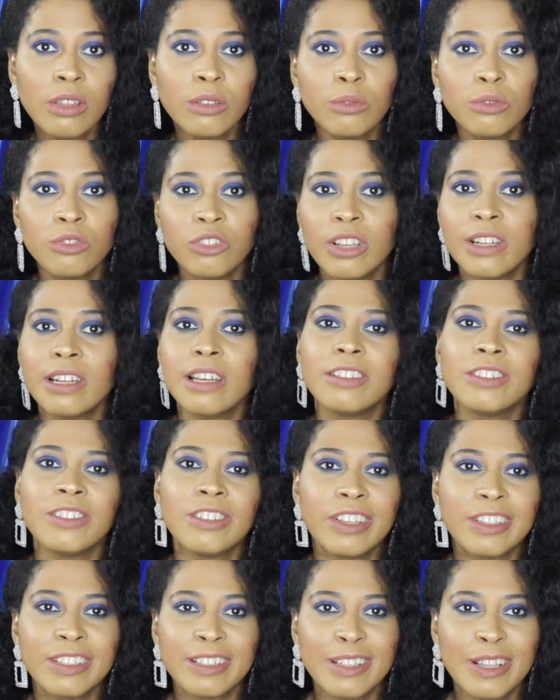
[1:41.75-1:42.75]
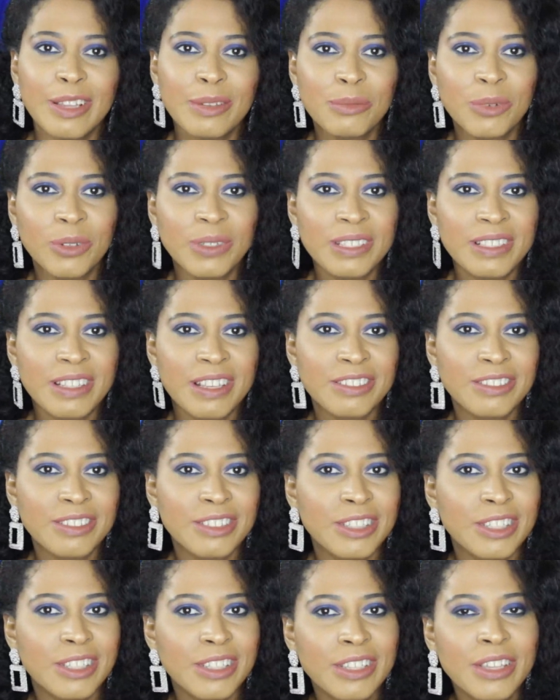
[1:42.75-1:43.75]
Donc j'allais à Châtelet pour les
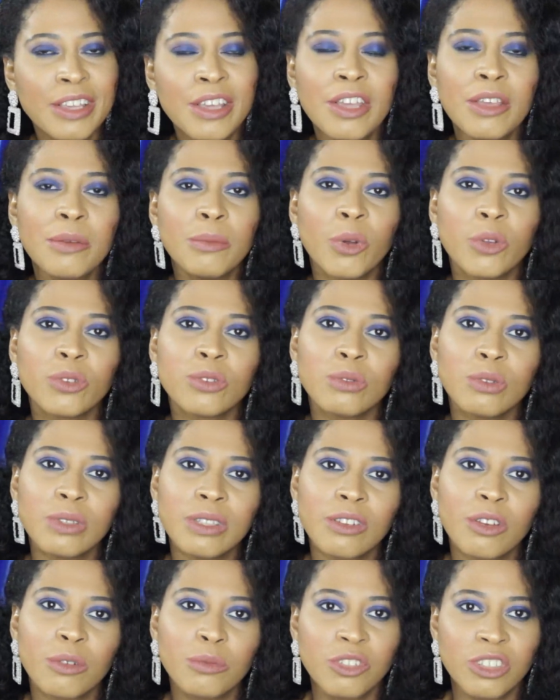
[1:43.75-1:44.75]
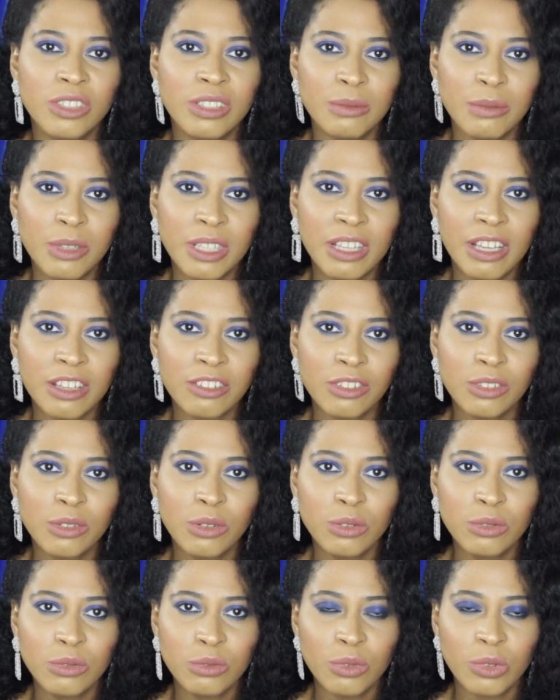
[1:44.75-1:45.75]
acheter. Mais ensuite, comme j'ai déménagé
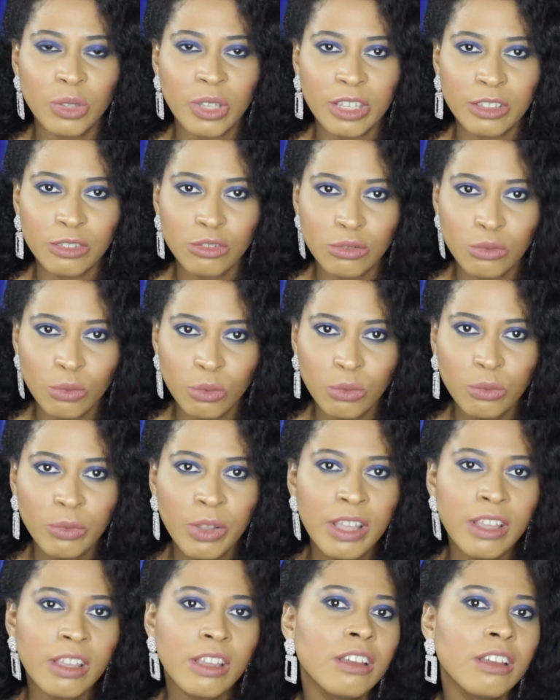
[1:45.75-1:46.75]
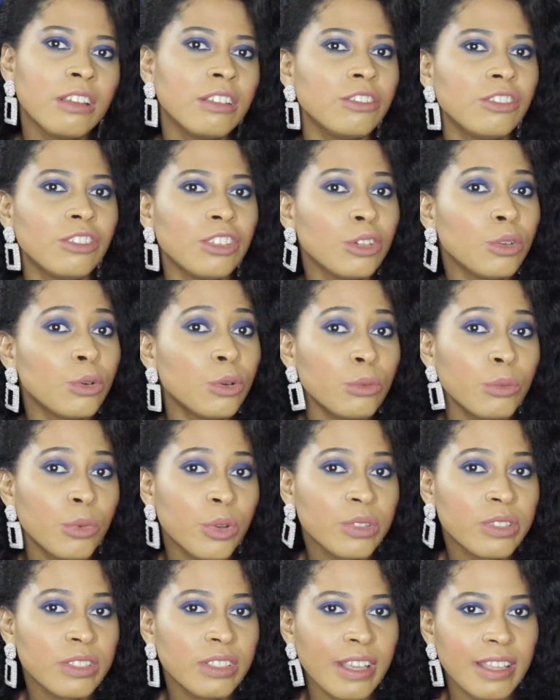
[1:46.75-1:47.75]
dans une autre région, j'ai
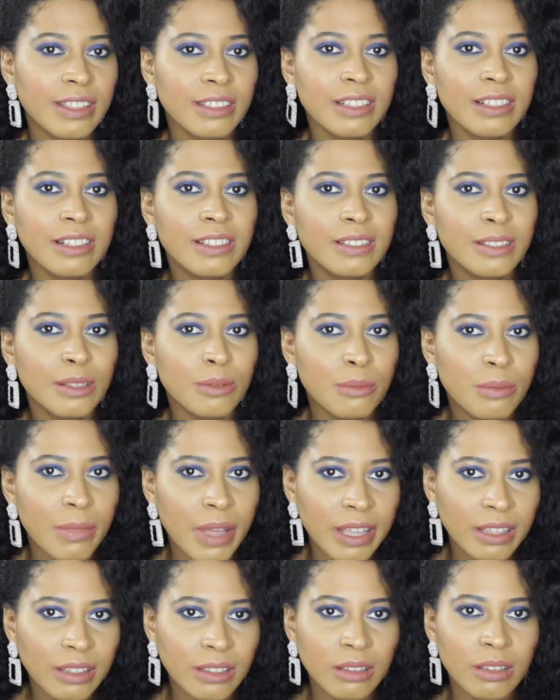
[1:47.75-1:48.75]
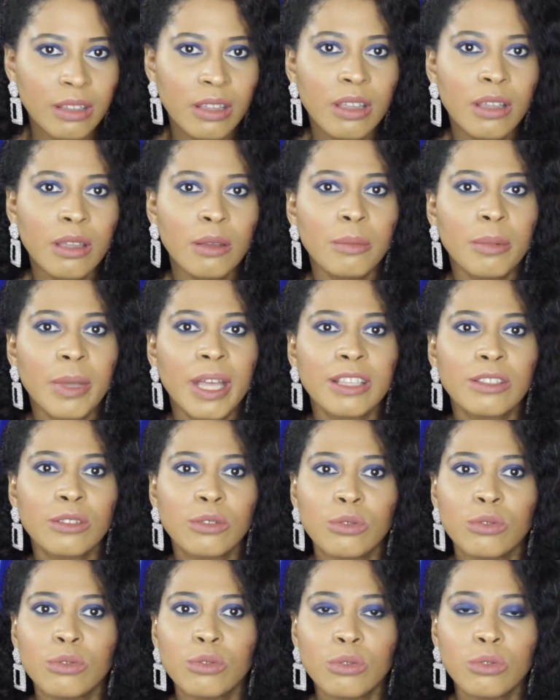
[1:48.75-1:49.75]
commencé à délaisser le Mac parce
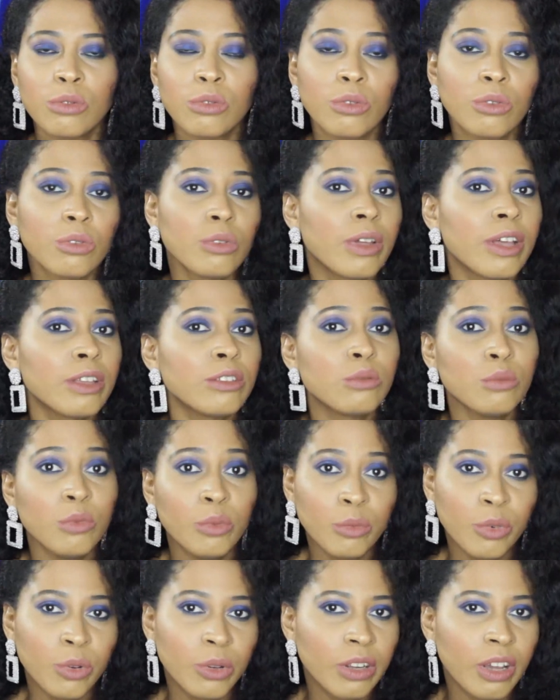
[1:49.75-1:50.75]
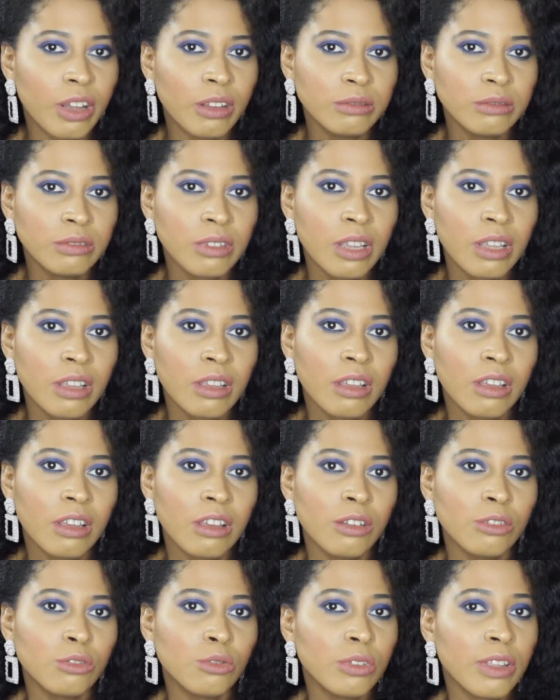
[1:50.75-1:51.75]
que euh, à ce moment-là,
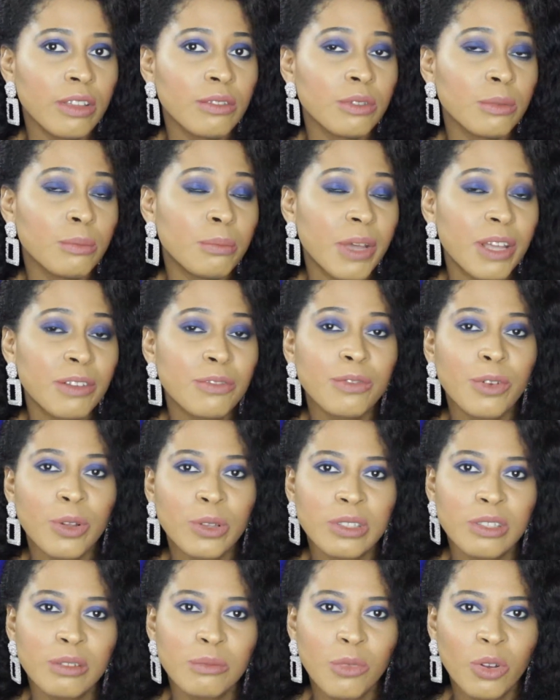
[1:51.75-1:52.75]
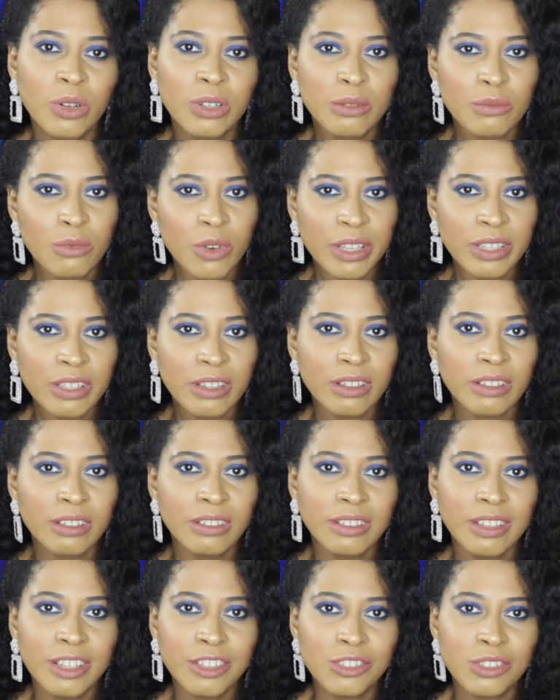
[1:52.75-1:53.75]
je n'avais pas forcément les moyens
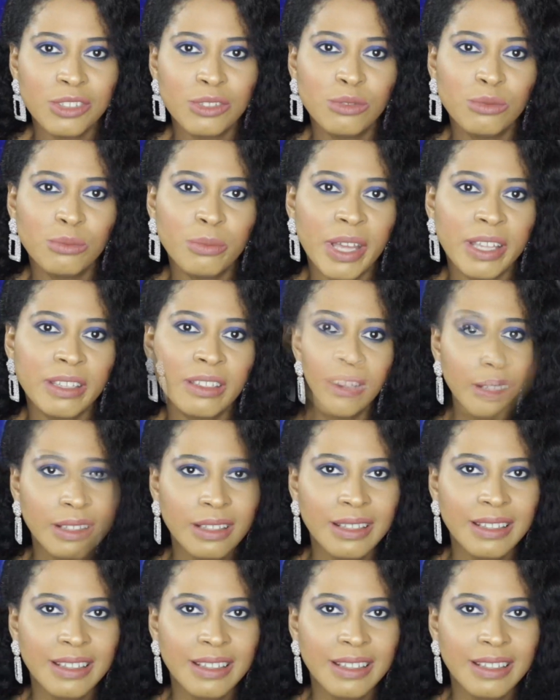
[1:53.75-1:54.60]
d'acheter du Mac.